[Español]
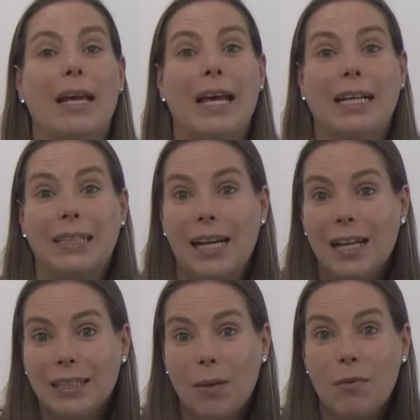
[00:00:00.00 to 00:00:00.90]
eh, hacer
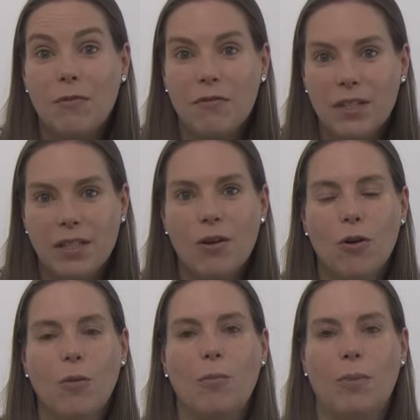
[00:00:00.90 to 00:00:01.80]
el examen
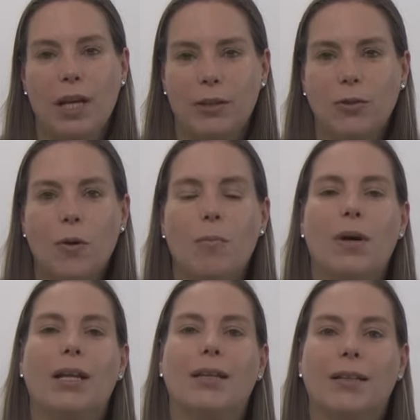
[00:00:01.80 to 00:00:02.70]
físico completo
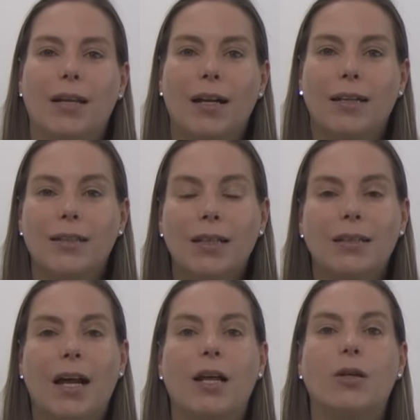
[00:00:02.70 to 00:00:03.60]
para tratar de
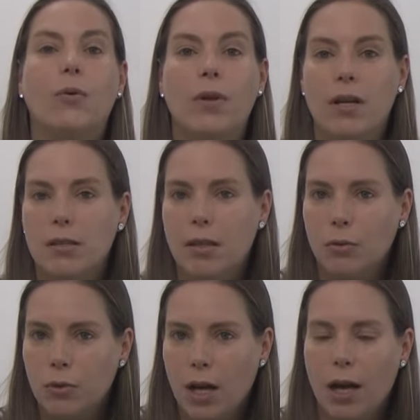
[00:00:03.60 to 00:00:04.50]
detectar alguna de
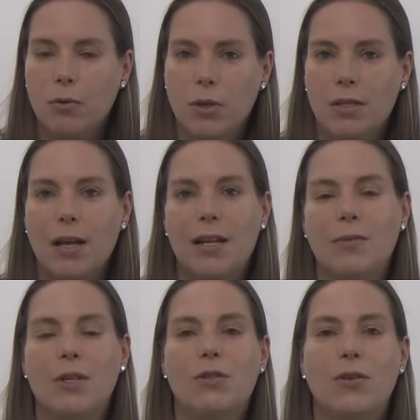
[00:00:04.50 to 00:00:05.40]
estas causas que
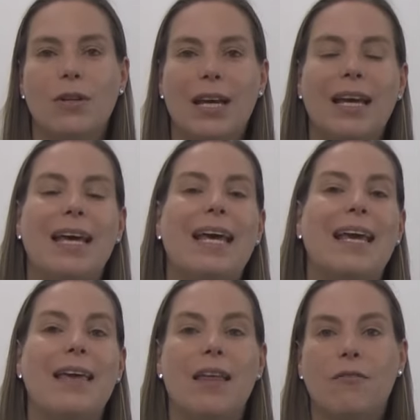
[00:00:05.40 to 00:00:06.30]
les mencioné
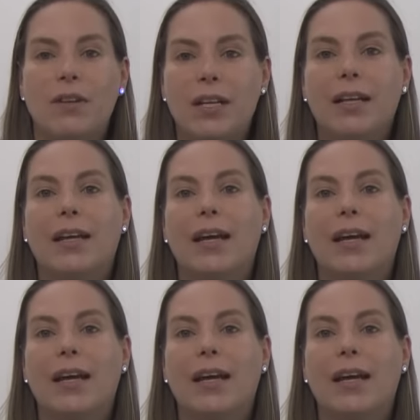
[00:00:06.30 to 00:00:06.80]
y definir